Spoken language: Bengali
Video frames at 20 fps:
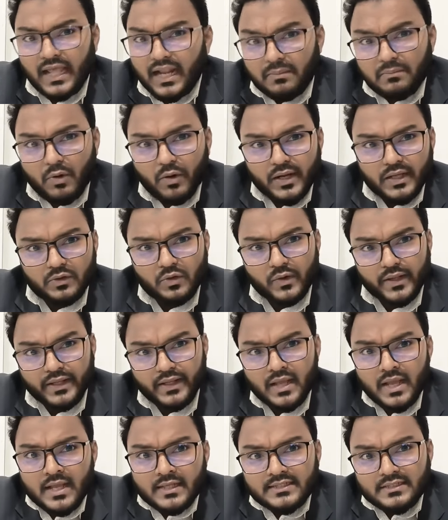তারা মনে করে
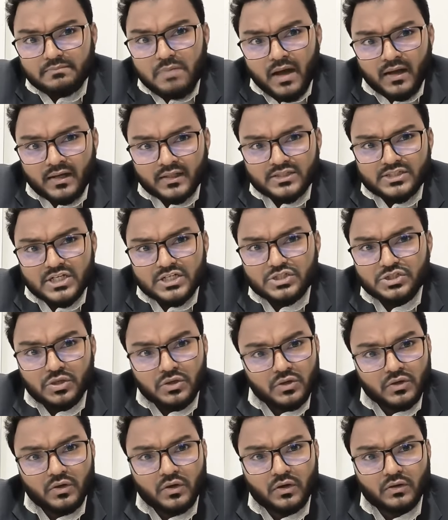যে বাংলাদেশের
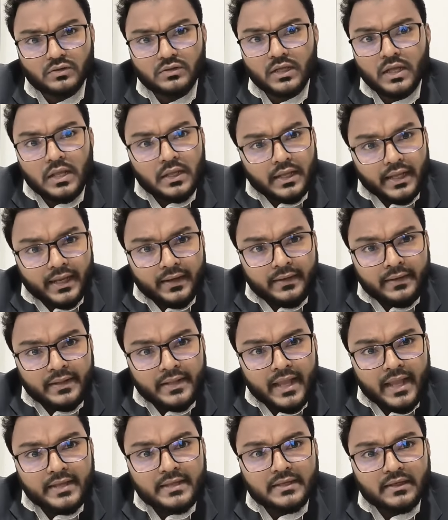জনগণ
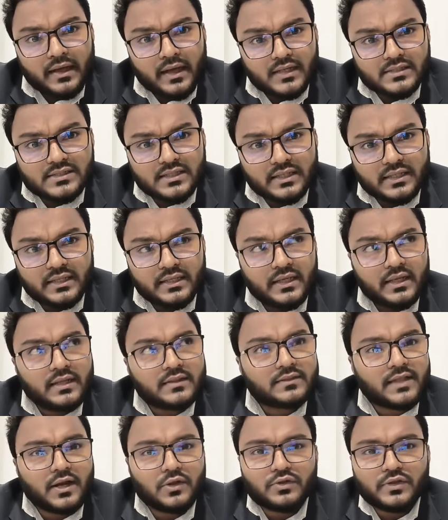ইন্ডিয়ায় না আসলে
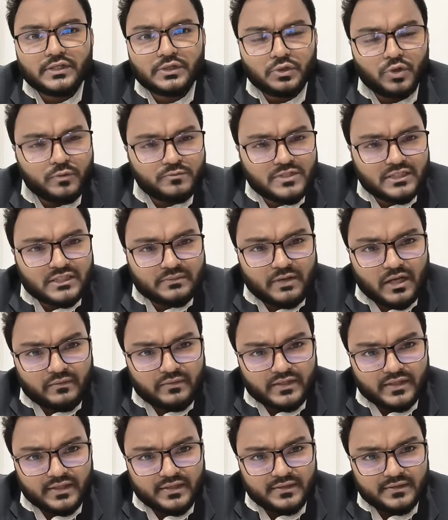তারা তো ইউরোপ যেতে
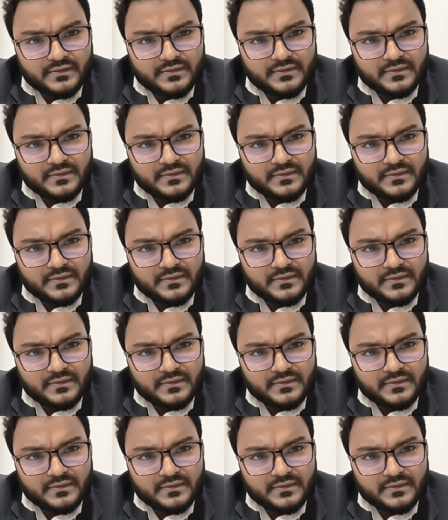পারবে না